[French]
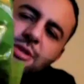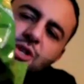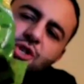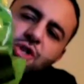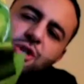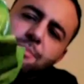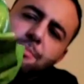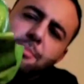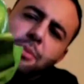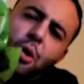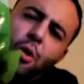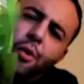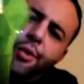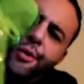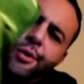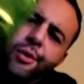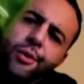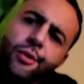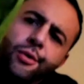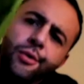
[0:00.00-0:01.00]
sachet blanc
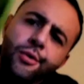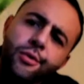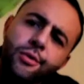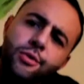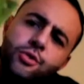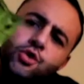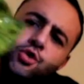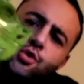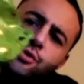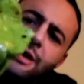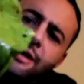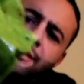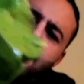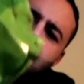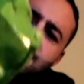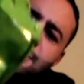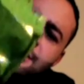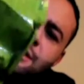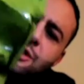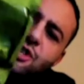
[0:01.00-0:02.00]
euh,
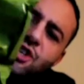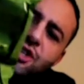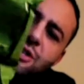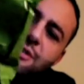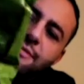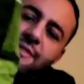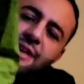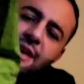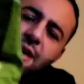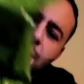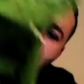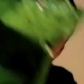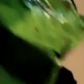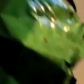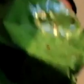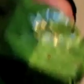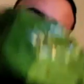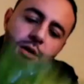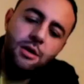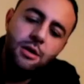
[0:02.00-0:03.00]
jaunâtre, c'est des sachets verts.
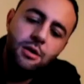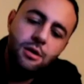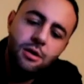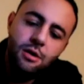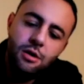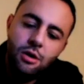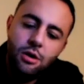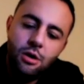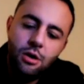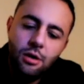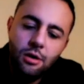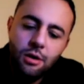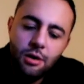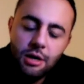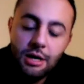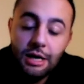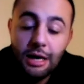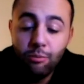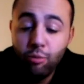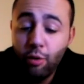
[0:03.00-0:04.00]

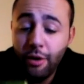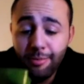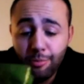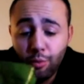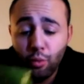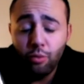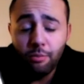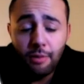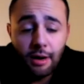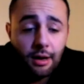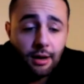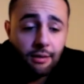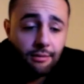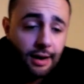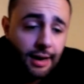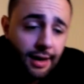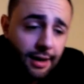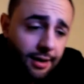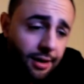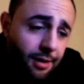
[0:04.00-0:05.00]
et la boîte, bon, bah
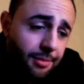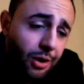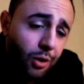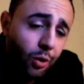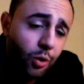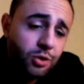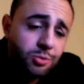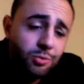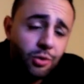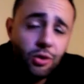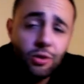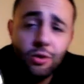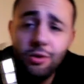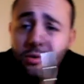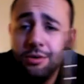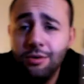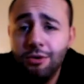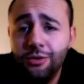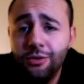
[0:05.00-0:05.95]
voilà, hein, malheureusement,